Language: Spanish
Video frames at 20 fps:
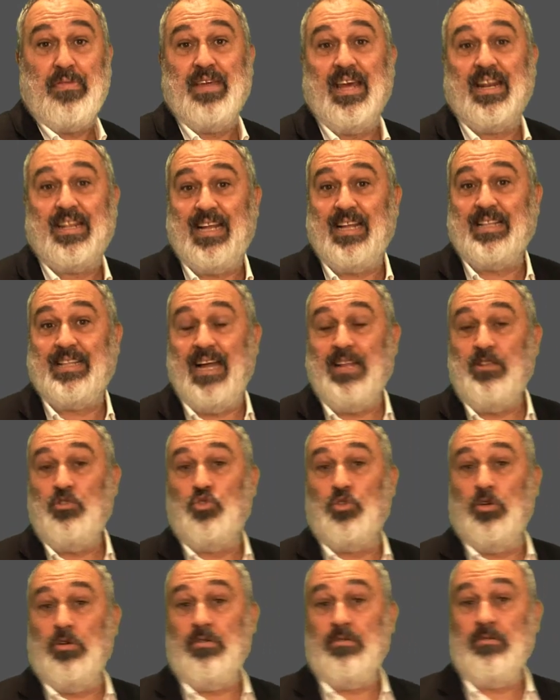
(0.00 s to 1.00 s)
acierta
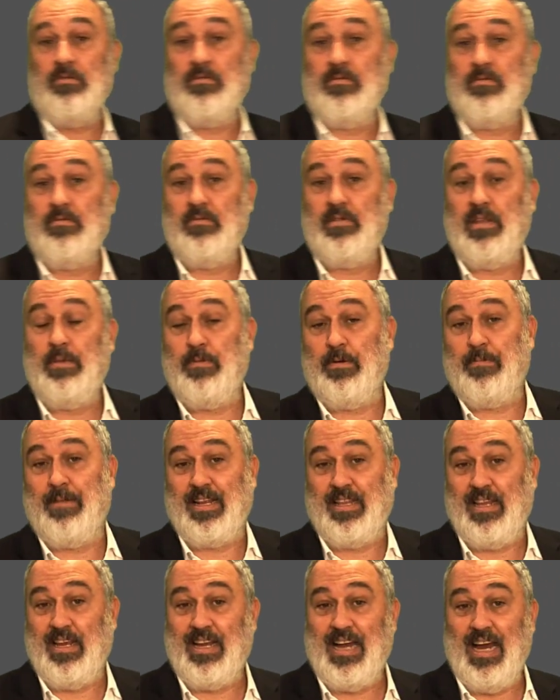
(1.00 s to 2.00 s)
tanto, tipo
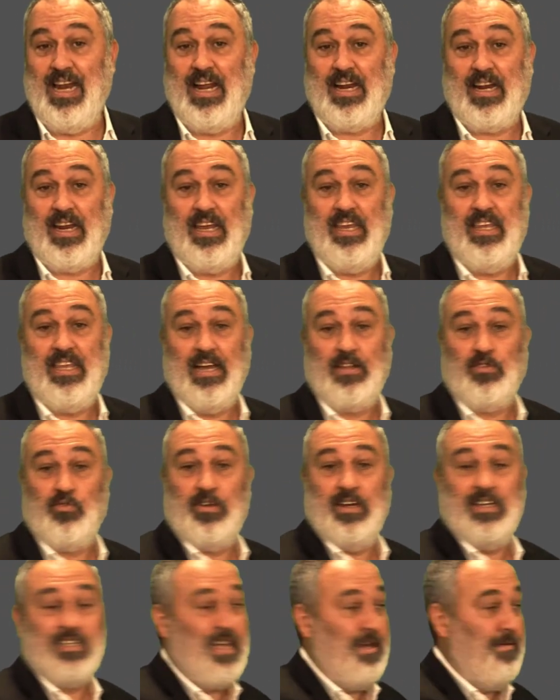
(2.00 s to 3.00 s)
martingala, rejilla, tú
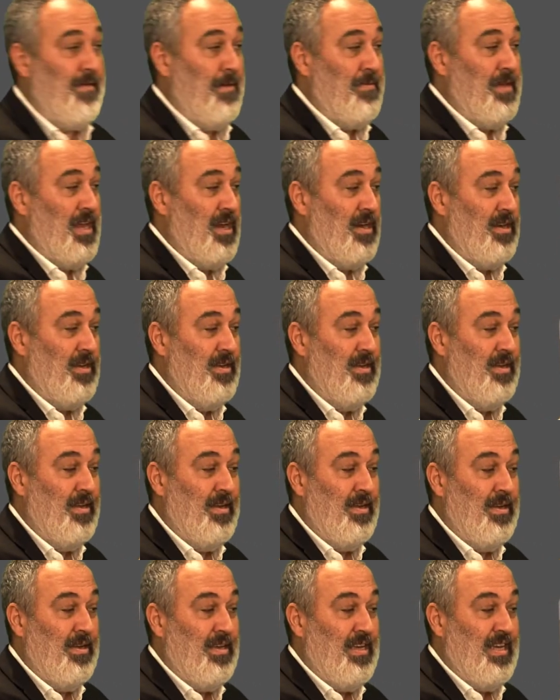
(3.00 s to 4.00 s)
crees que va bien
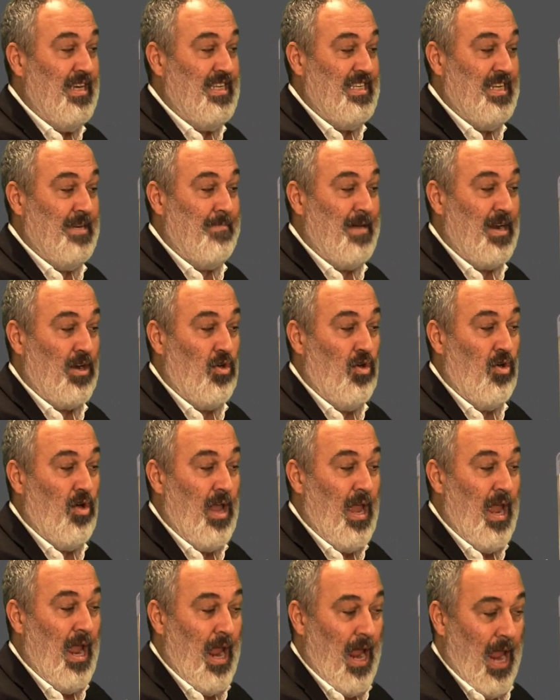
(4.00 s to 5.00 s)
y sin embargo,